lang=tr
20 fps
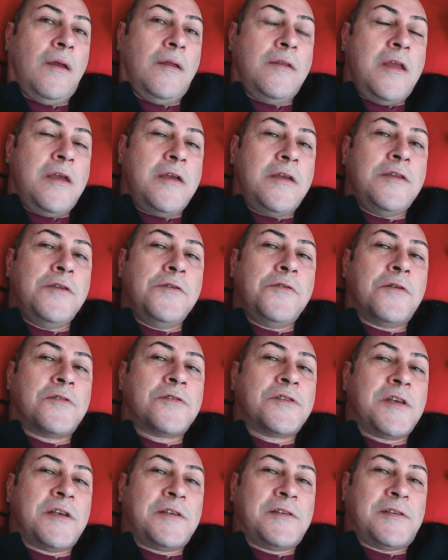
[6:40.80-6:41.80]
Neyini
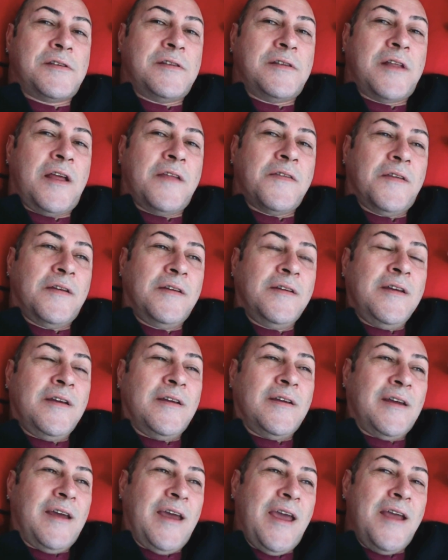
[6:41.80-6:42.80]
göreceksin lan?
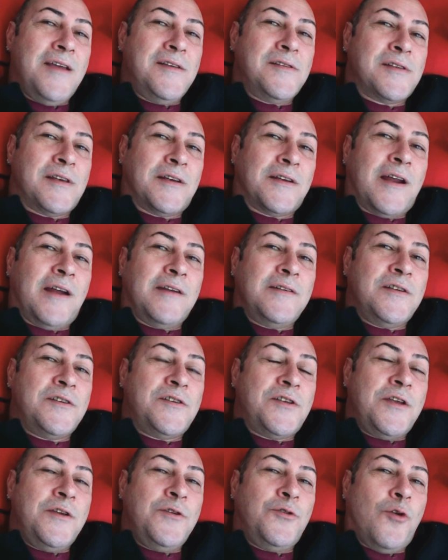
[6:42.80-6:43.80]
En zararlı
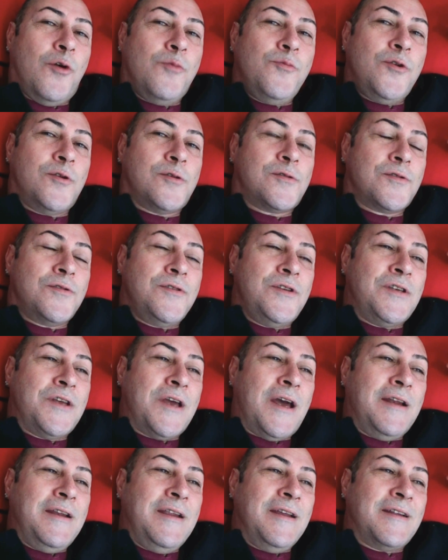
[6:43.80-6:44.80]
şeyi gömüyorsun
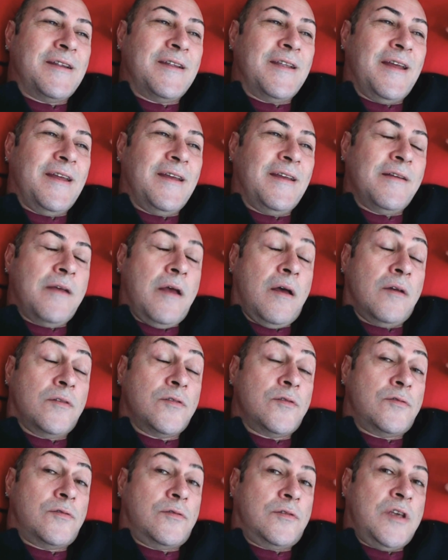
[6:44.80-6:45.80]
ciğerlerine.
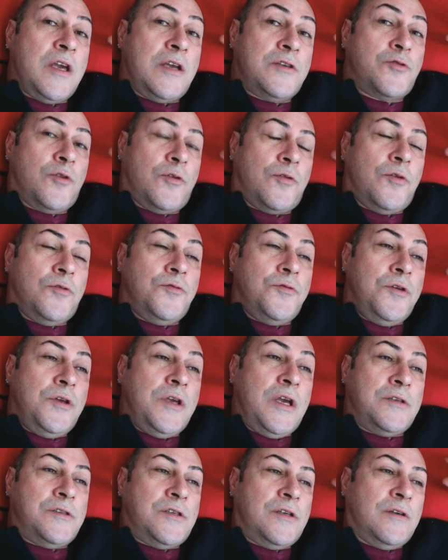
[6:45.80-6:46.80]
Geç o konuyu
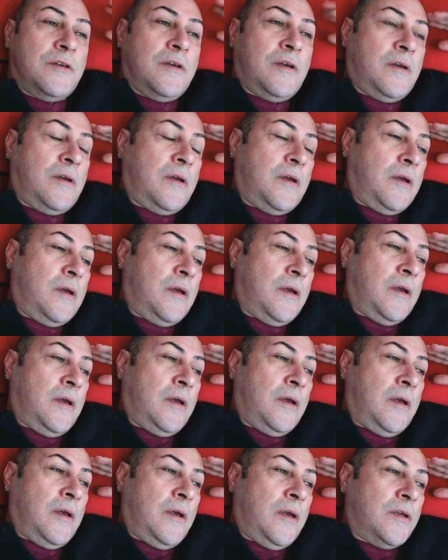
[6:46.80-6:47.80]
geç.
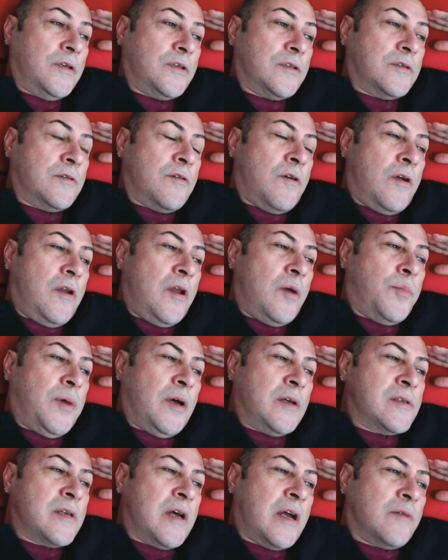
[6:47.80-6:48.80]
İşte öyle
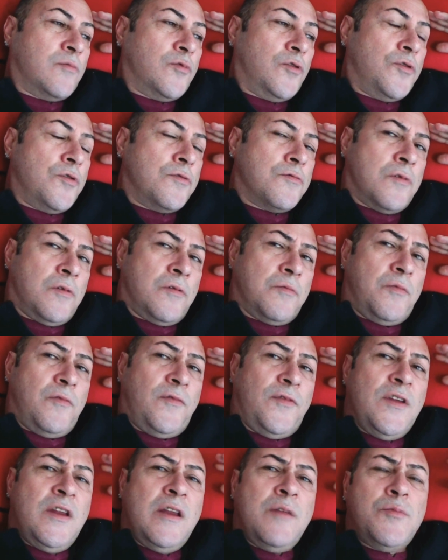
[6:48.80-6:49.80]
pazar bugün.
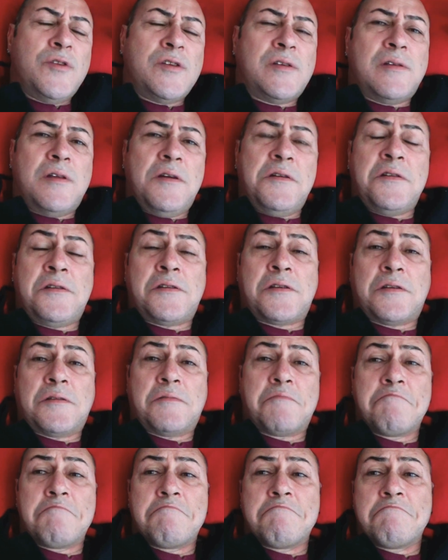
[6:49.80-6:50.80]
Film
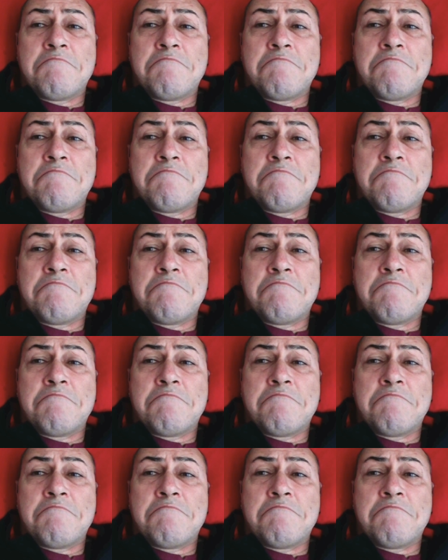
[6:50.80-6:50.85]
izleriz.